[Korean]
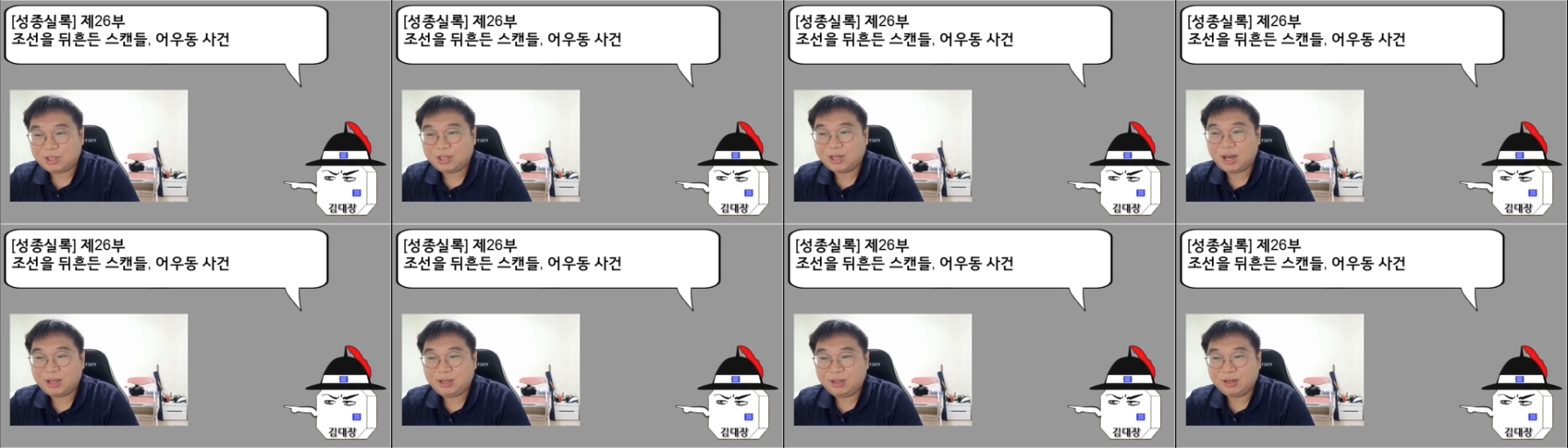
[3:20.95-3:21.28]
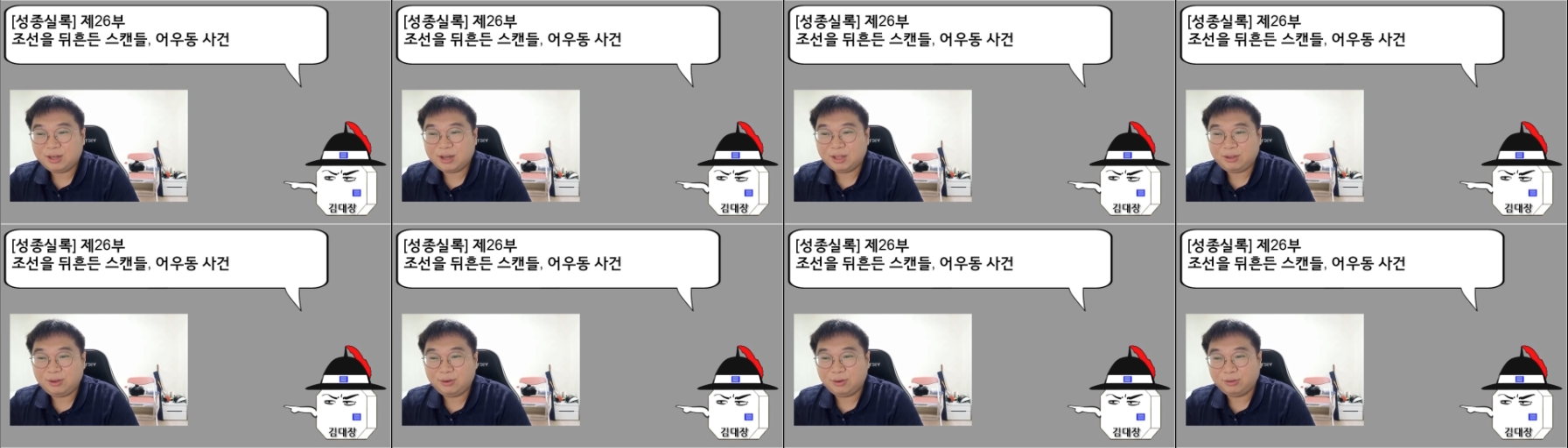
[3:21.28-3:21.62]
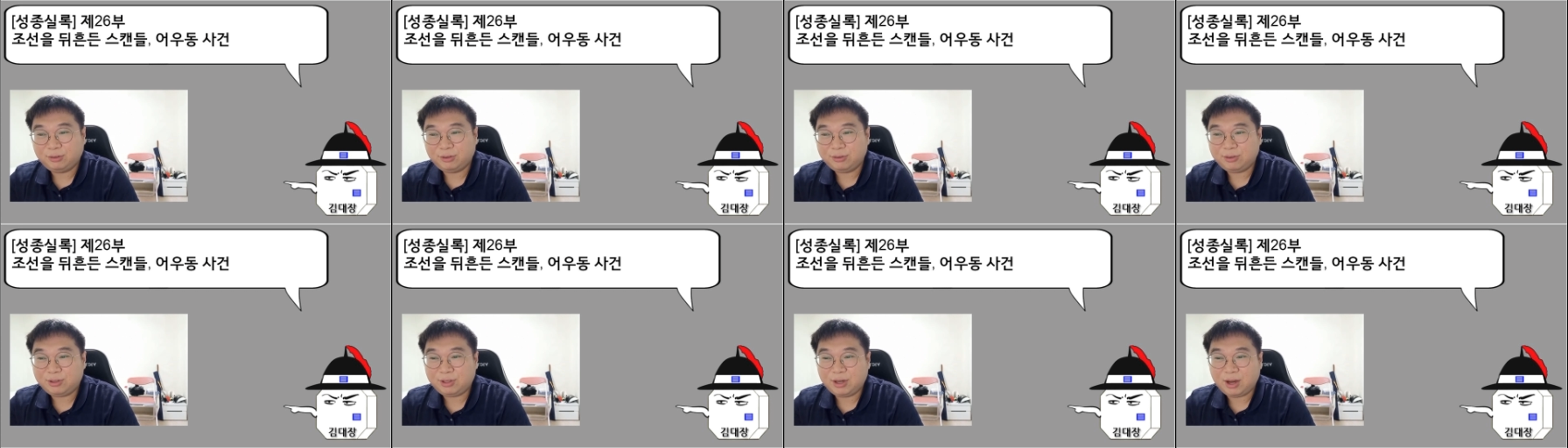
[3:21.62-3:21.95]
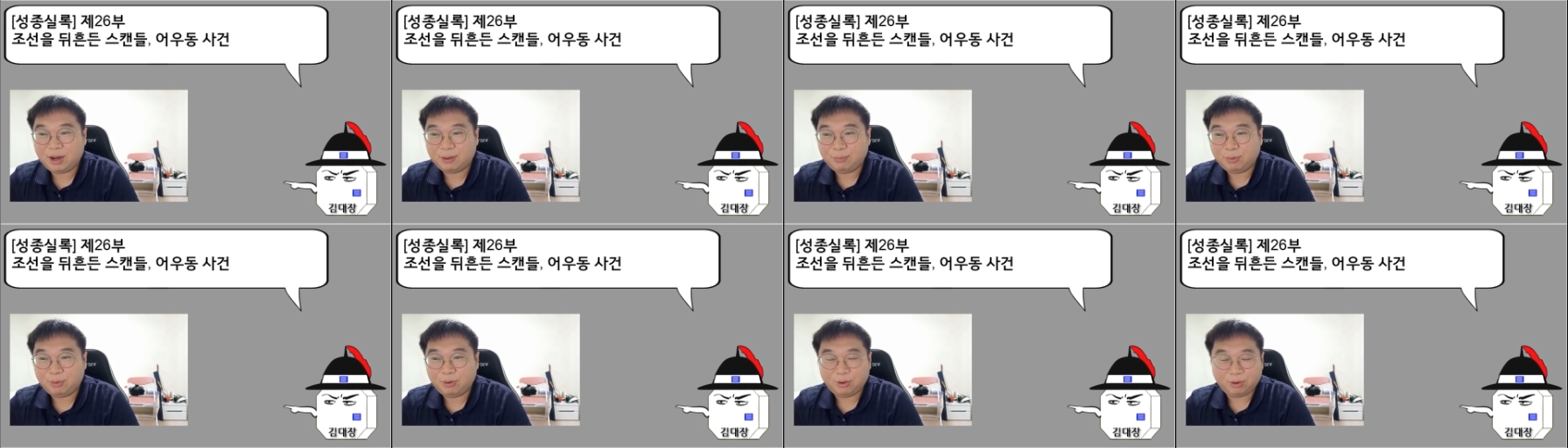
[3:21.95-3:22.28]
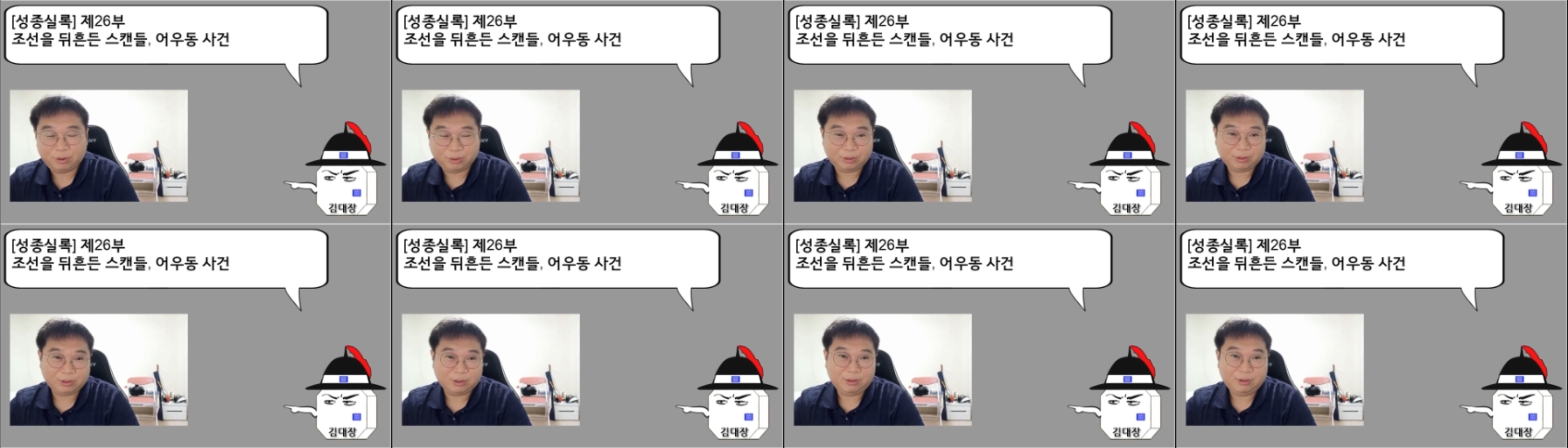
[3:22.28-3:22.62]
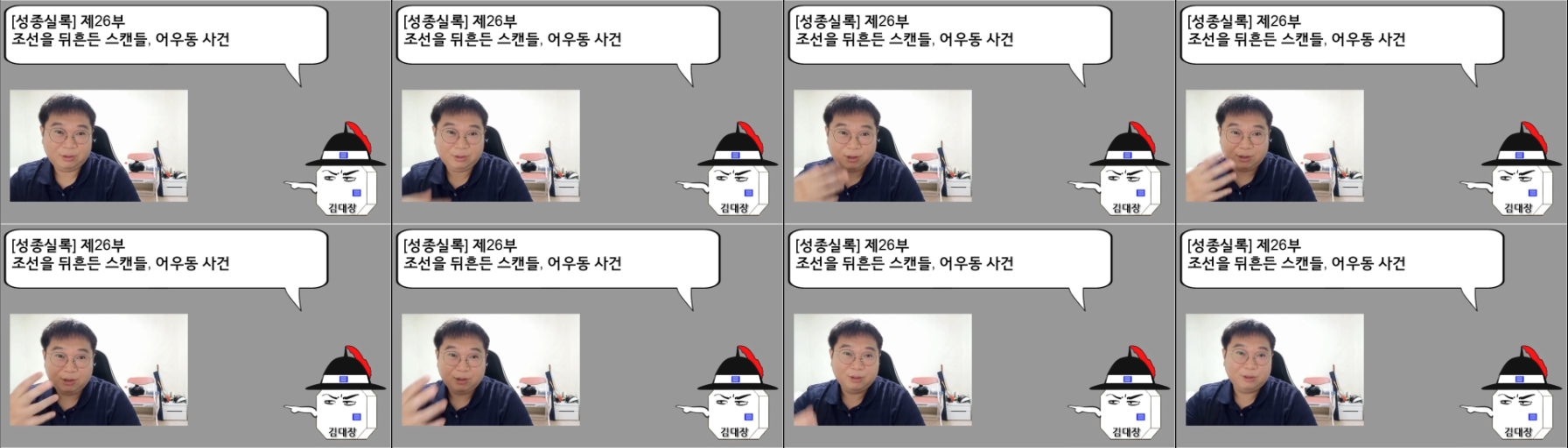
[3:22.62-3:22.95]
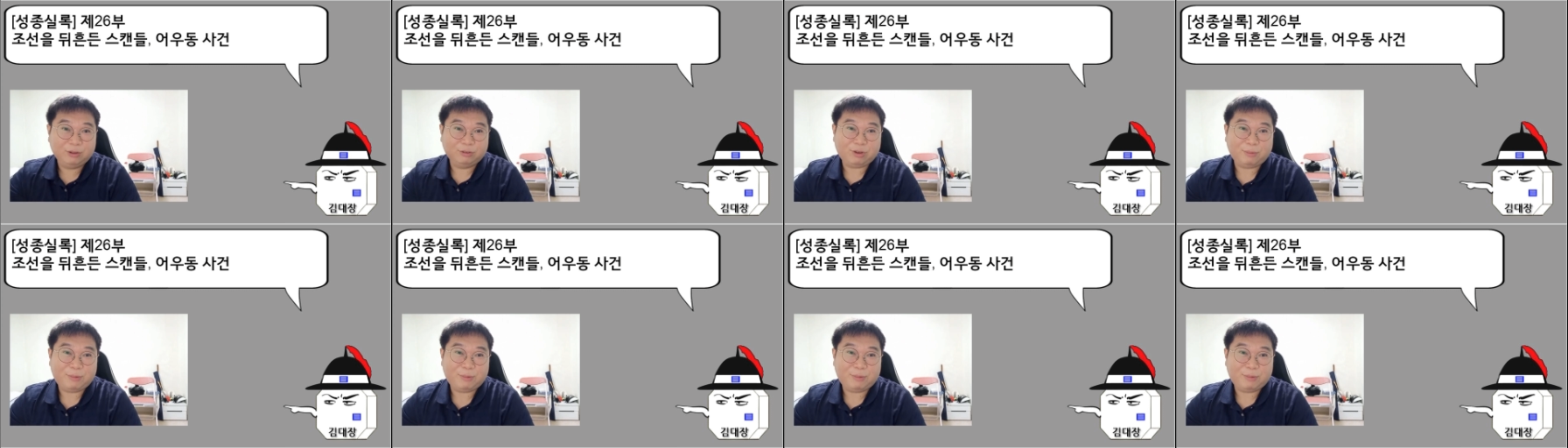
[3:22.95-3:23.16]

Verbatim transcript: 네가 이렇게 된 것은 네가 뭐 어?